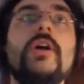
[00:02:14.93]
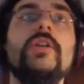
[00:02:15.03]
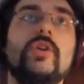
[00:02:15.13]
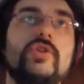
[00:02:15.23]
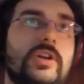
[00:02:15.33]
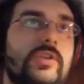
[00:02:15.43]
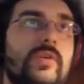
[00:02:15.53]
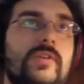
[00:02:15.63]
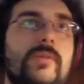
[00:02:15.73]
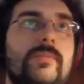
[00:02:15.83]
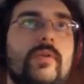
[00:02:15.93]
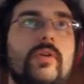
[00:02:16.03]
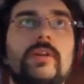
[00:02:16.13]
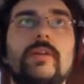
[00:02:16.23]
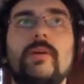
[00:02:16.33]
Torchlight 2 è sempre un,
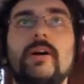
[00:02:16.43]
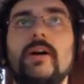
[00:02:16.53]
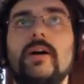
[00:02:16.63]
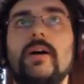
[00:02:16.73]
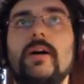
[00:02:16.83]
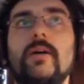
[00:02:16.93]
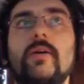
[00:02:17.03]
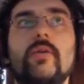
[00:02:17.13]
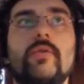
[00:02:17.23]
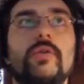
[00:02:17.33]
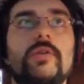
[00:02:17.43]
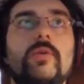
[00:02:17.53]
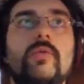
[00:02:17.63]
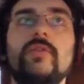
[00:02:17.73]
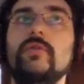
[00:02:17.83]
un ottimo
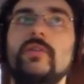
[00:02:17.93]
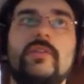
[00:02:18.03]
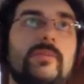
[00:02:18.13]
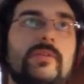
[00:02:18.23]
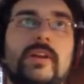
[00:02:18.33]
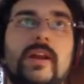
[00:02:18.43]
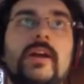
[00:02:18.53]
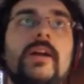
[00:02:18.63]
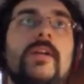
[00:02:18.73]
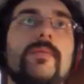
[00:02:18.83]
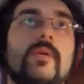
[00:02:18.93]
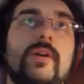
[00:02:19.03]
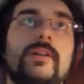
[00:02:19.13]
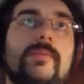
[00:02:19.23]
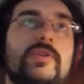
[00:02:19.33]
acquisto, The Sims 3
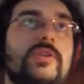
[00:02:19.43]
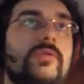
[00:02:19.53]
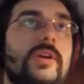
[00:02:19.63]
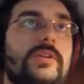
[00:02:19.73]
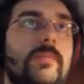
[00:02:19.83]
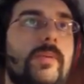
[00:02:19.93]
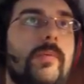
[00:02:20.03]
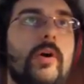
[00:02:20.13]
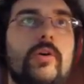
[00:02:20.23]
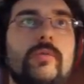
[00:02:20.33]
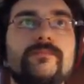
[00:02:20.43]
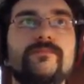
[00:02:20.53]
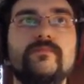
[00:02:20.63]
40% è troppo poco.